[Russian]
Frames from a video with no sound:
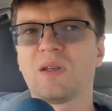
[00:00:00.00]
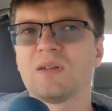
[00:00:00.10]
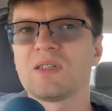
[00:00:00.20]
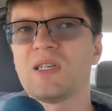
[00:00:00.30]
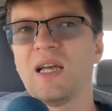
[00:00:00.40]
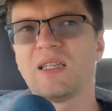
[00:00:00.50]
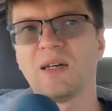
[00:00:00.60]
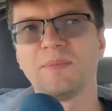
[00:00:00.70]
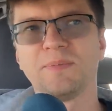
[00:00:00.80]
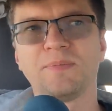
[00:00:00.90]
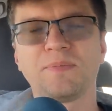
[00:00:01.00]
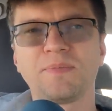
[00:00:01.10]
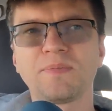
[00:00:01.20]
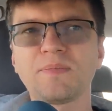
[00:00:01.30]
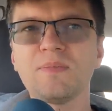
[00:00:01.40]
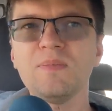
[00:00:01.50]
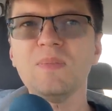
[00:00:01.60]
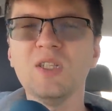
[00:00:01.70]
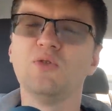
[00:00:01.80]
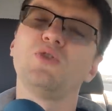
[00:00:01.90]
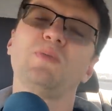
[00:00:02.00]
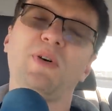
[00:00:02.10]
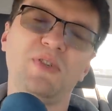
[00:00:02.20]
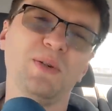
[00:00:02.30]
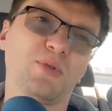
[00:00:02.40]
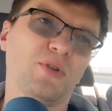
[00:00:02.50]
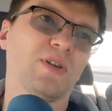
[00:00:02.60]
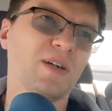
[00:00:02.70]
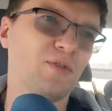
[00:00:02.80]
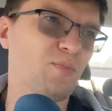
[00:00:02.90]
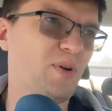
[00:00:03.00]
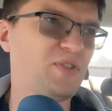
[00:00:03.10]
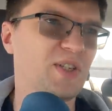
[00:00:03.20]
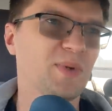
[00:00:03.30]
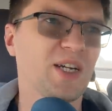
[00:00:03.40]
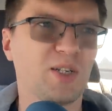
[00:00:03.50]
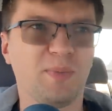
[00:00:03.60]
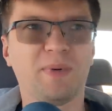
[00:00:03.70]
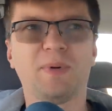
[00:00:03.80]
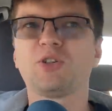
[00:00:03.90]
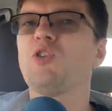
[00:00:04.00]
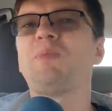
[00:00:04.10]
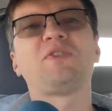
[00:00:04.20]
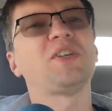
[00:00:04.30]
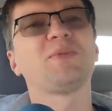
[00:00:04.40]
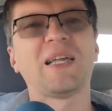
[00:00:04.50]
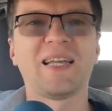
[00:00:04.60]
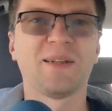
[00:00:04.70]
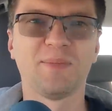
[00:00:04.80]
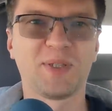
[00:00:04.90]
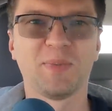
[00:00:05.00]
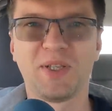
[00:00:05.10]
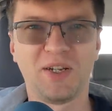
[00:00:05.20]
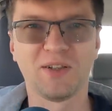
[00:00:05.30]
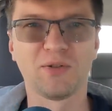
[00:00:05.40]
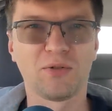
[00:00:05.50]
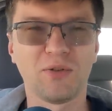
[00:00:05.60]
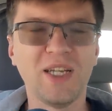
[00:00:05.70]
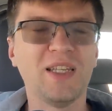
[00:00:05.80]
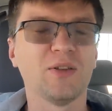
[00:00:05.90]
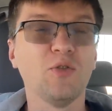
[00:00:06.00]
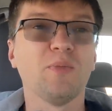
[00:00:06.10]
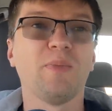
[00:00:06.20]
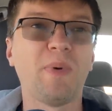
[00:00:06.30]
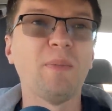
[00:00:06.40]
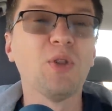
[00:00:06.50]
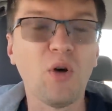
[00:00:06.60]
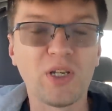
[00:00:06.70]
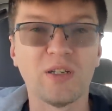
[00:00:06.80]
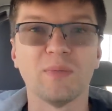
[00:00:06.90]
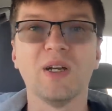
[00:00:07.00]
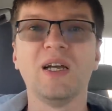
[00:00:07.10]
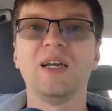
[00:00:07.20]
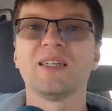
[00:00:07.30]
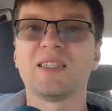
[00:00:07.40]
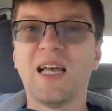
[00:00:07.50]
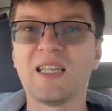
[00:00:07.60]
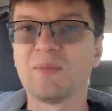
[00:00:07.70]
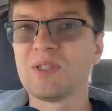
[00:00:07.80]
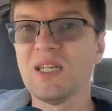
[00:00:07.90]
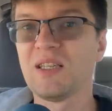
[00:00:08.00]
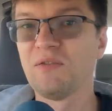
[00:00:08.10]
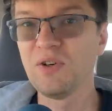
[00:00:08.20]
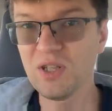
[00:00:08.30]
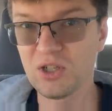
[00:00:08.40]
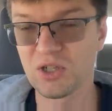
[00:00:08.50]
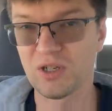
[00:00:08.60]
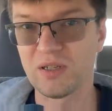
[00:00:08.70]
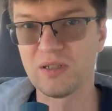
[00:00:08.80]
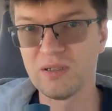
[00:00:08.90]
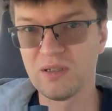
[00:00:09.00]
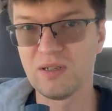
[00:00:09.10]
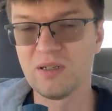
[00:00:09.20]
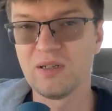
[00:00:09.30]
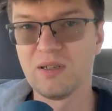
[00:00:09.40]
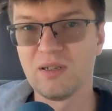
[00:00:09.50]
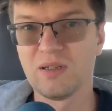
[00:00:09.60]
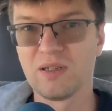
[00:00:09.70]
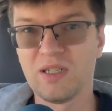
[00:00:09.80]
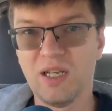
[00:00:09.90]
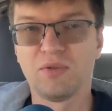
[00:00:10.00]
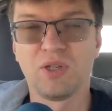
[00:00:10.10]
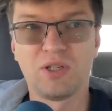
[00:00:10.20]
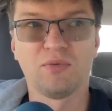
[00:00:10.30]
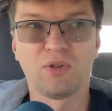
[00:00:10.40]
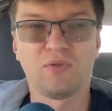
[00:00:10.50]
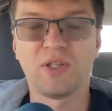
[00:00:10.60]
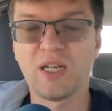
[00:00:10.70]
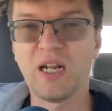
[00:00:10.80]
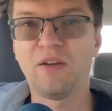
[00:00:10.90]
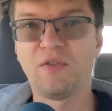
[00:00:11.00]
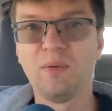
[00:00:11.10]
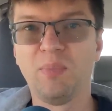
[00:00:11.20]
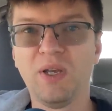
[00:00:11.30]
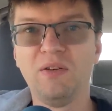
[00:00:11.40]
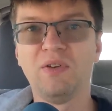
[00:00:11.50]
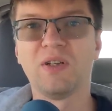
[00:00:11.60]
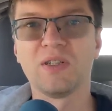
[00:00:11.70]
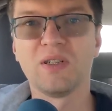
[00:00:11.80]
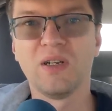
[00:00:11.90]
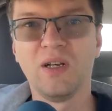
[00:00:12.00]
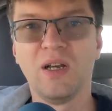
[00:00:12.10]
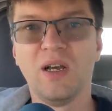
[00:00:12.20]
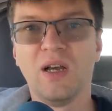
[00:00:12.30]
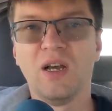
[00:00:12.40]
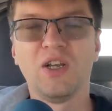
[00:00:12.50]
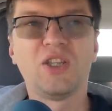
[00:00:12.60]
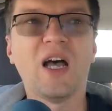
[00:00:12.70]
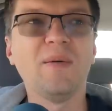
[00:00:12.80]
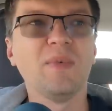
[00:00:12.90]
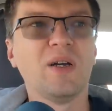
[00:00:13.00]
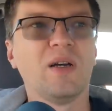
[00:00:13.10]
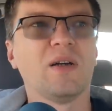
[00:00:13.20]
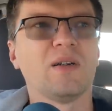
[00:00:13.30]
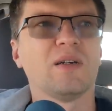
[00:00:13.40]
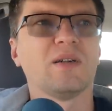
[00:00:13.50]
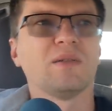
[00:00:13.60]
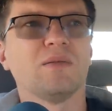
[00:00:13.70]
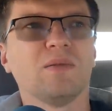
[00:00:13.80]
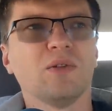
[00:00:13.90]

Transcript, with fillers: Э, сайтам ну, не по всем, что я говорю, по всем, конечно. Пошел по всем сайтам, посмотрел Рунета. Ну, по многим сайтам, где это выложили, где вот эти вот фотографии появились. И там э,